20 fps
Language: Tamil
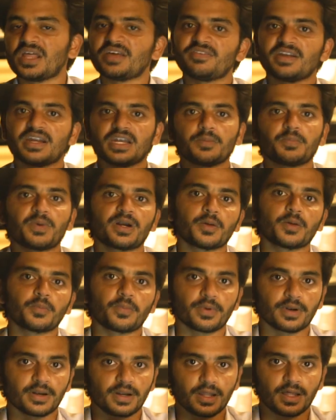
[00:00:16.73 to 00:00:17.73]
அவங்க லைஃப் எந்த
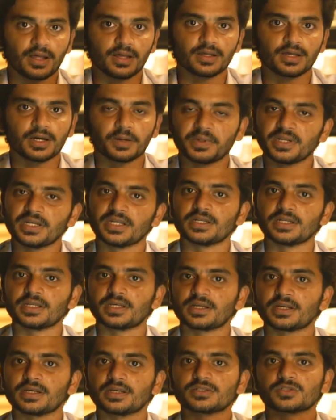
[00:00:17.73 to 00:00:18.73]
மாதிரி கொண்டு போகலாம்
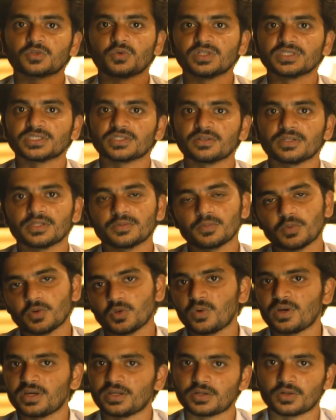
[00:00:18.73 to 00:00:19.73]
அப்படிங்கிறது ஸ்டூடெண்ட்ஸ்க்கு
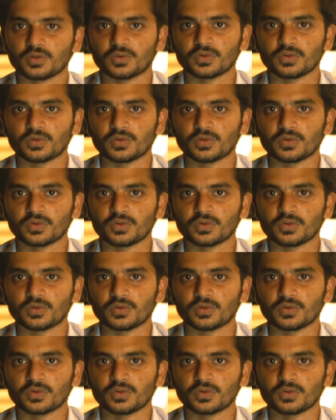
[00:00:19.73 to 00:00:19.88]
பொதுவாக